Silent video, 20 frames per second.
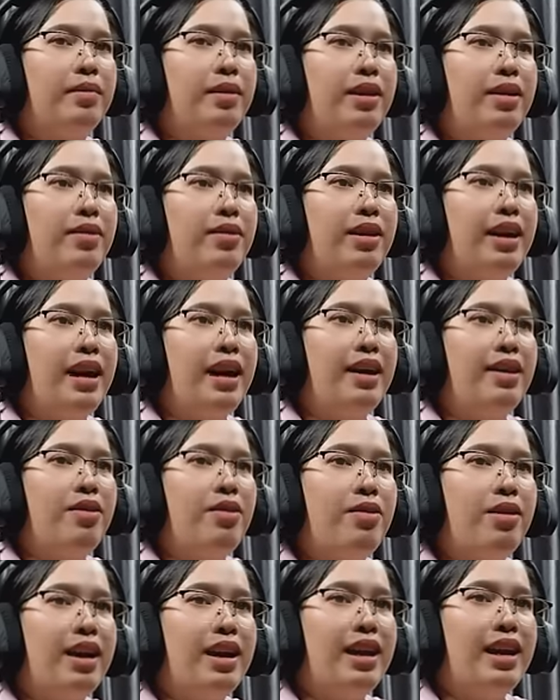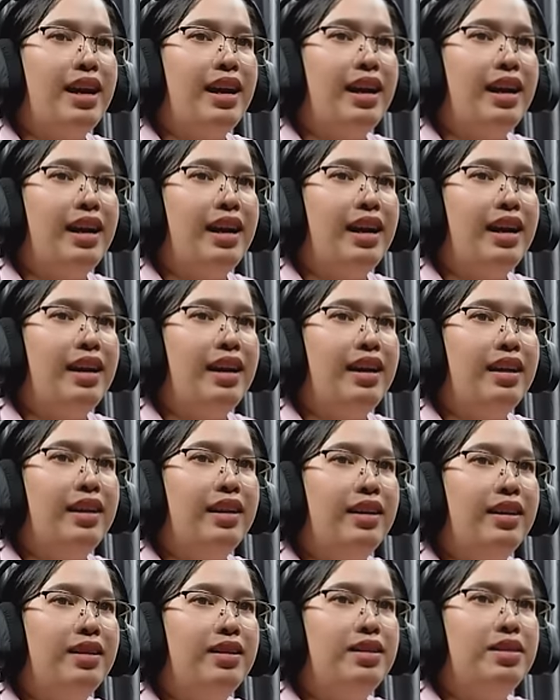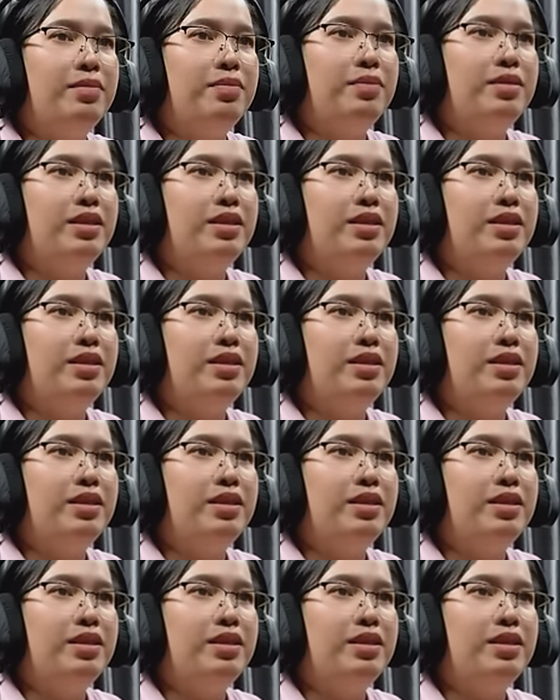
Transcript: แผ่นทองแดงกล่องไหนหน้าจึ๊